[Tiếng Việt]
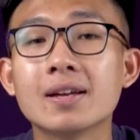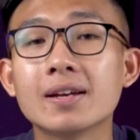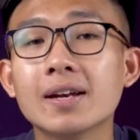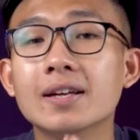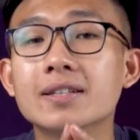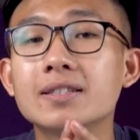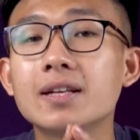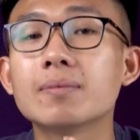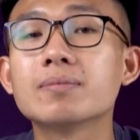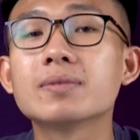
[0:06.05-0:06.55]

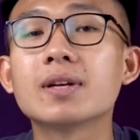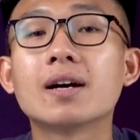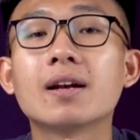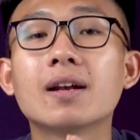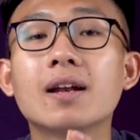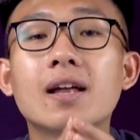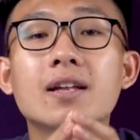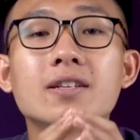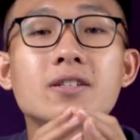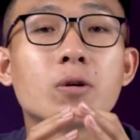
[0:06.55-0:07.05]
để xem
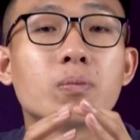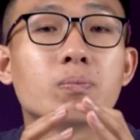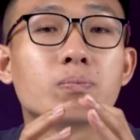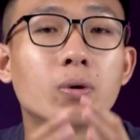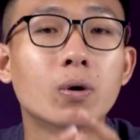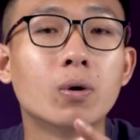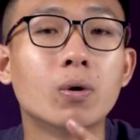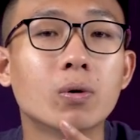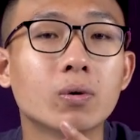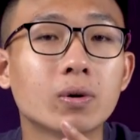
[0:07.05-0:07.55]
rằng là dòng
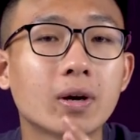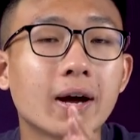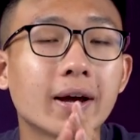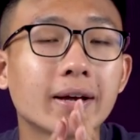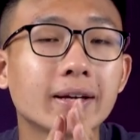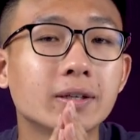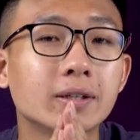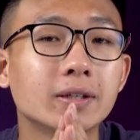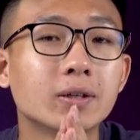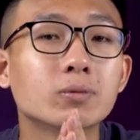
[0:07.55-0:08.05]
Pro
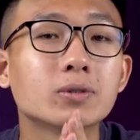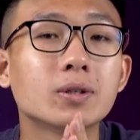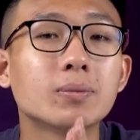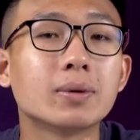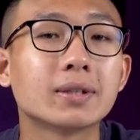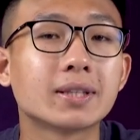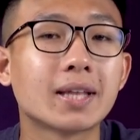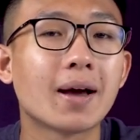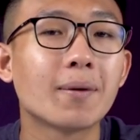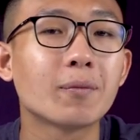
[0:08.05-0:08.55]

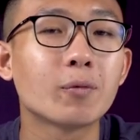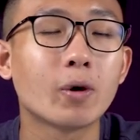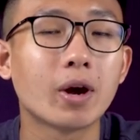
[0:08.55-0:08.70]
2018